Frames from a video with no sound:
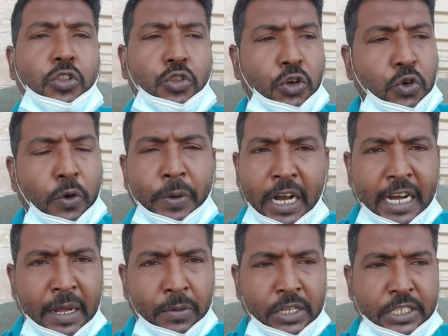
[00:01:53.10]
তো কফিল
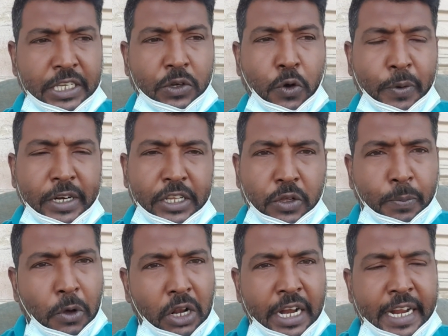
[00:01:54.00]
এটা বলেছে কফিল কিন্তু
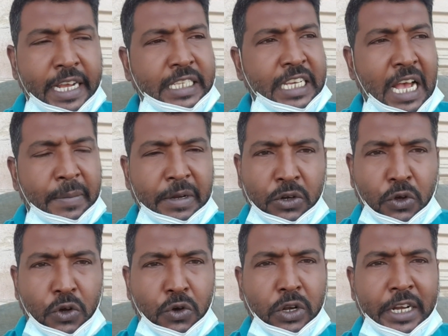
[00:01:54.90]
বলে নাই যে আমি
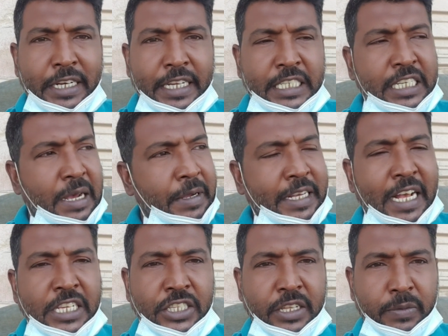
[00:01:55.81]
লোকগুলো নিয়ে এসে আমি
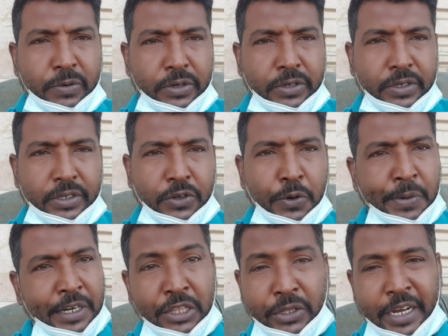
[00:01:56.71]
কাজ দেব
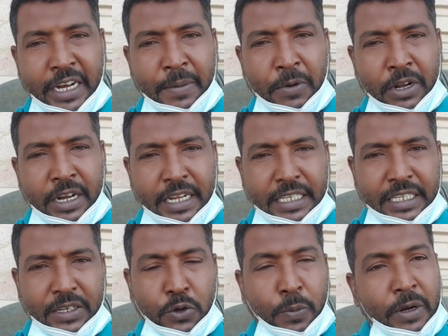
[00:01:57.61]
কফিল কিন্তু এটা বলে নাই
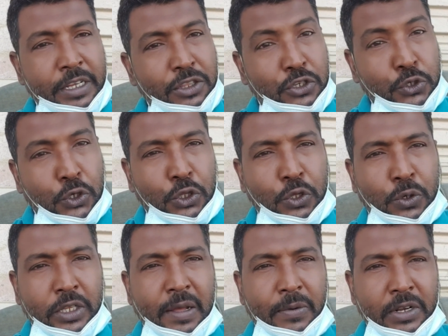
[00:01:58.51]
কফিল কিন্তু সত্য
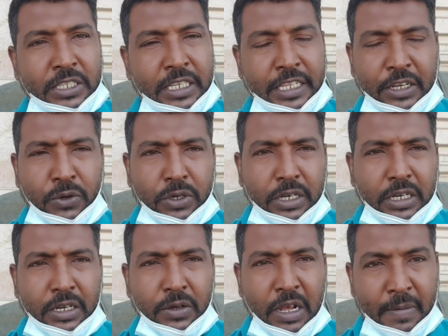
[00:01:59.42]
কথা বলেছে দেখুন
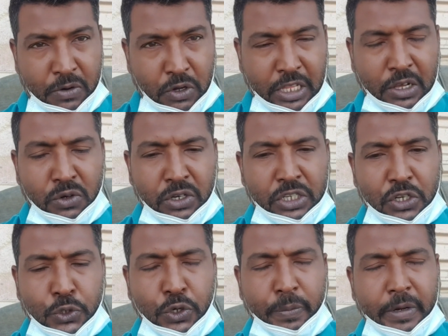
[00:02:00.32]
আমার কথাগুলো কিন্তু
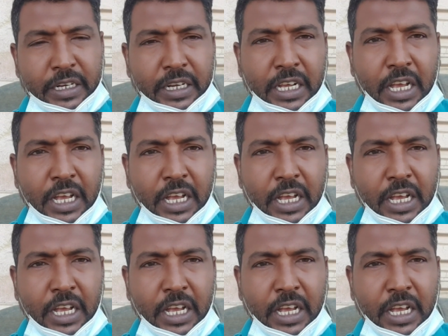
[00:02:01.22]
শুনবেন